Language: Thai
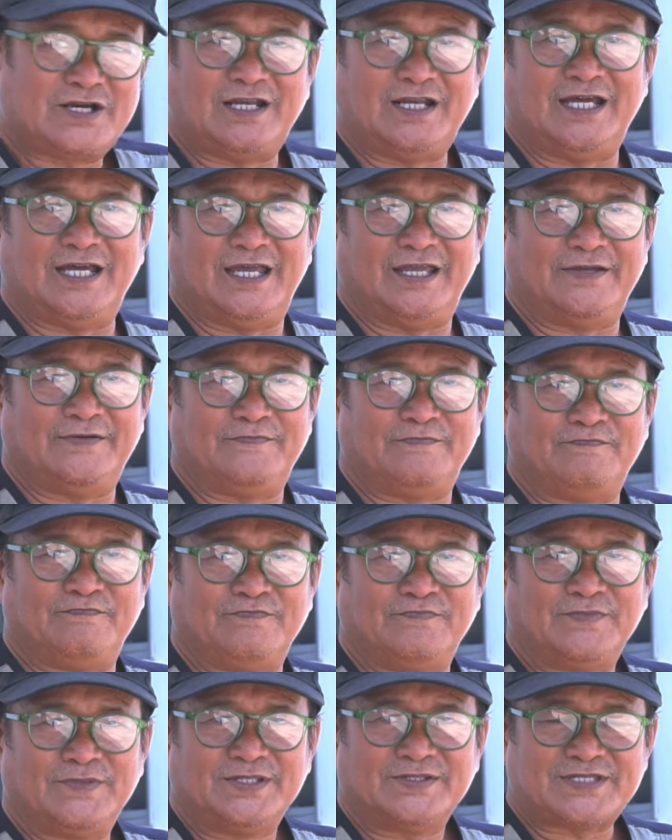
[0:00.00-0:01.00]
ก็เลย
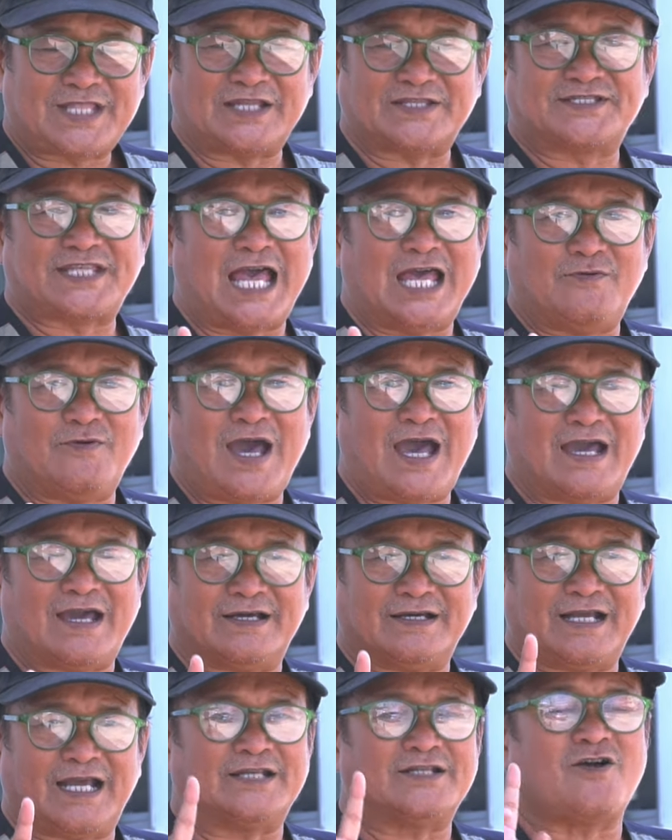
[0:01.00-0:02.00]
ตัดใจว่า
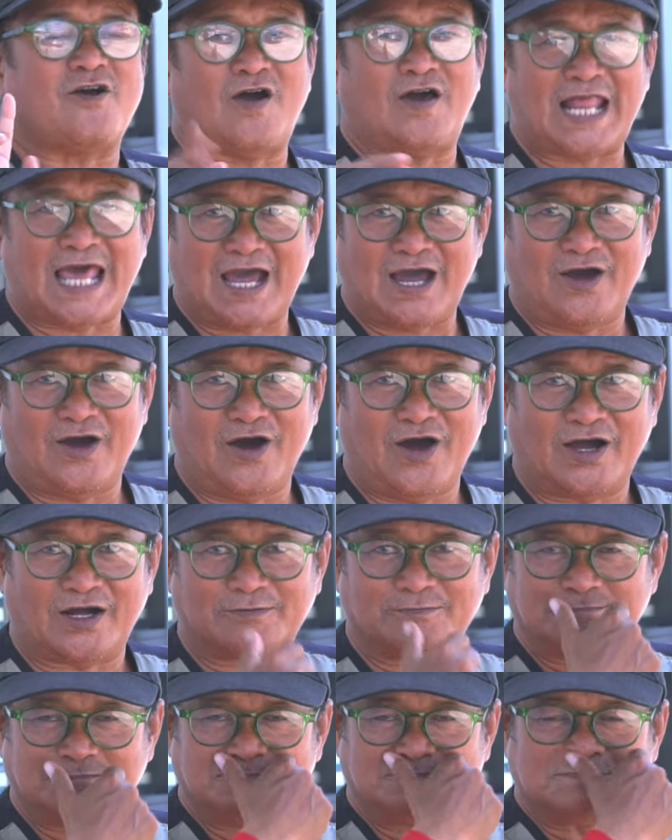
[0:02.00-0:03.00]
งั้นขอลาออก